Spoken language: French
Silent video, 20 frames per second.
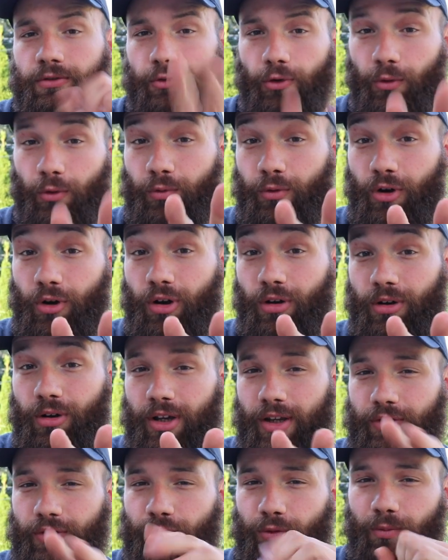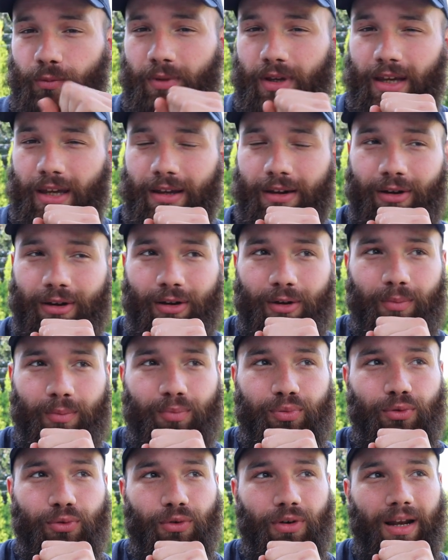donc voilà en résumé euh,
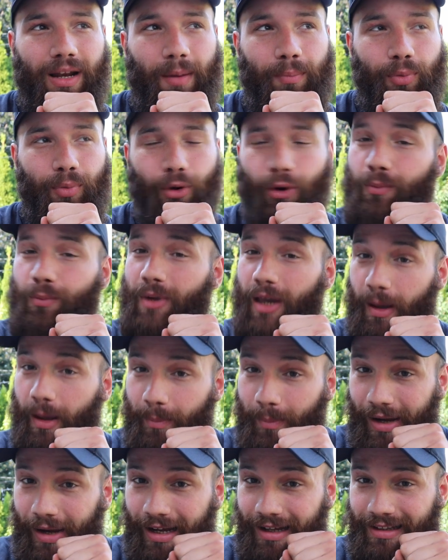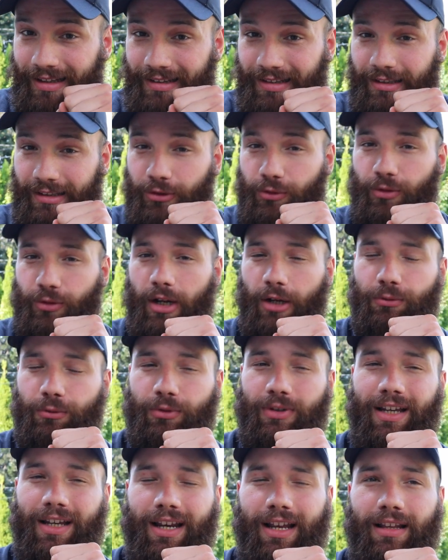pour la première partie de la
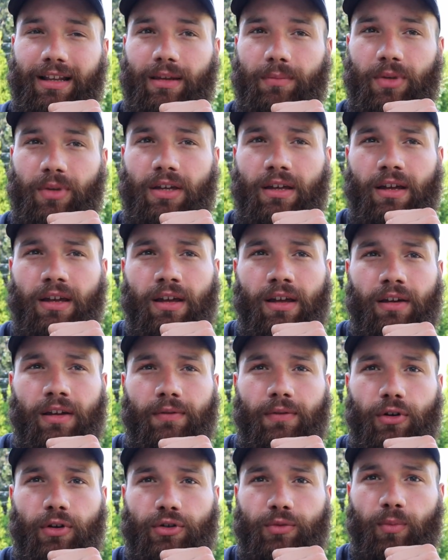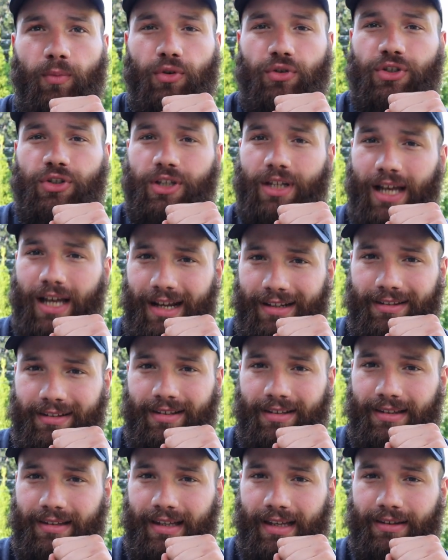Lutte Academy. Franchement, j'ai
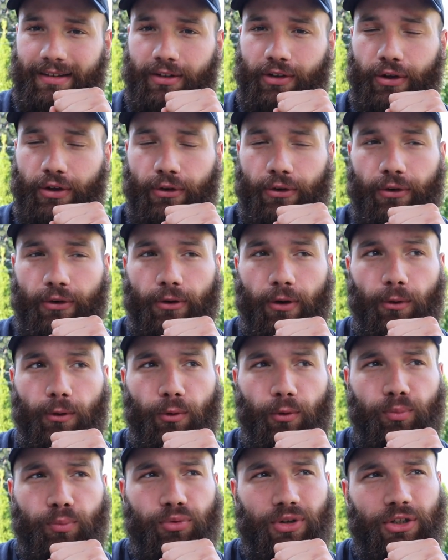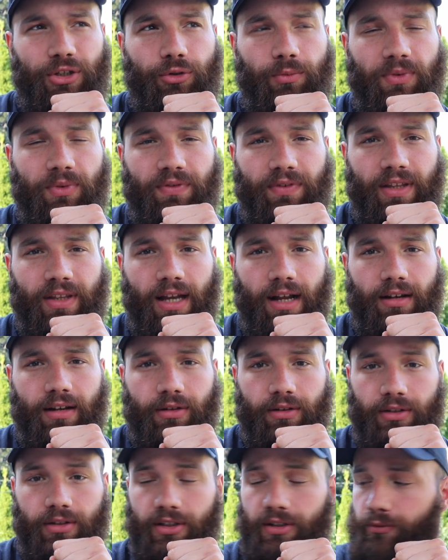hâte d'être euh, pour les demi-finales
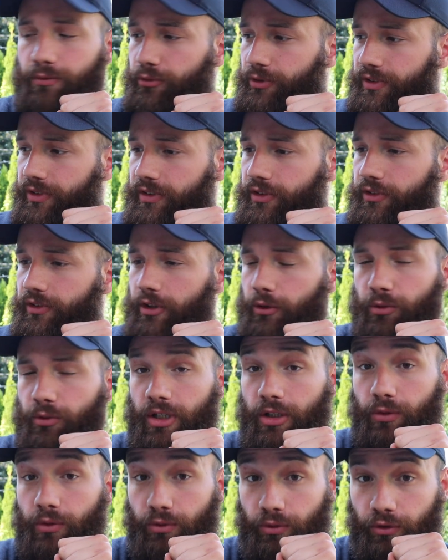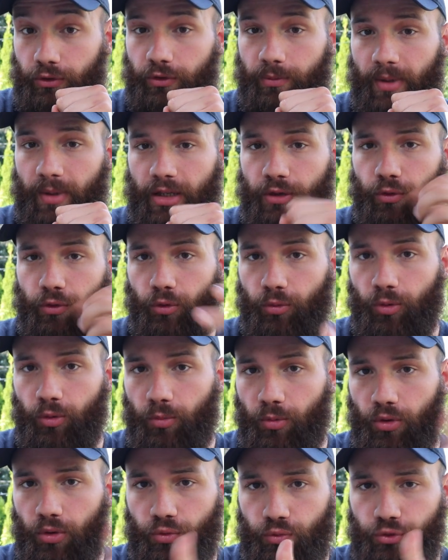euh, qui vont ici se dérouler dans deux semaines au
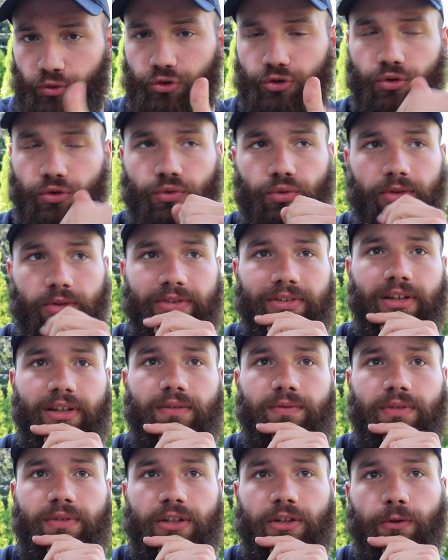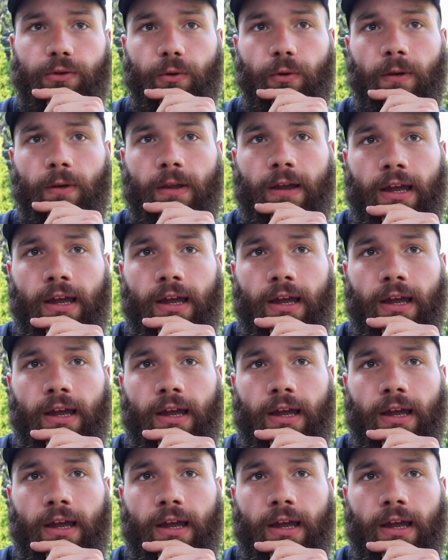moment où je te tourne cette vidéo.